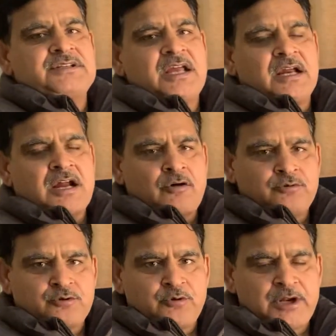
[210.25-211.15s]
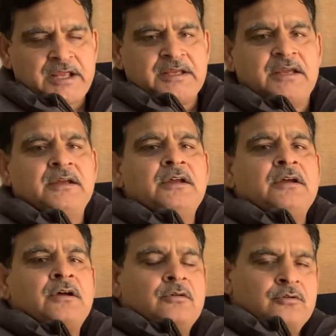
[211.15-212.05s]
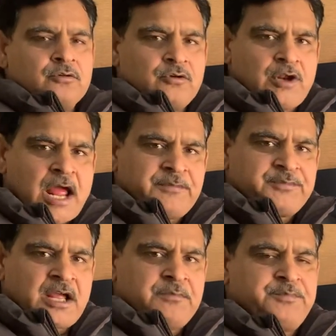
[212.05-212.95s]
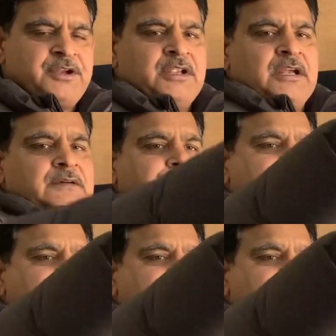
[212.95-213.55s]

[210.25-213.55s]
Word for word: से अकाउंट खोलेंगे उनको लाइफ टाइम फ्री है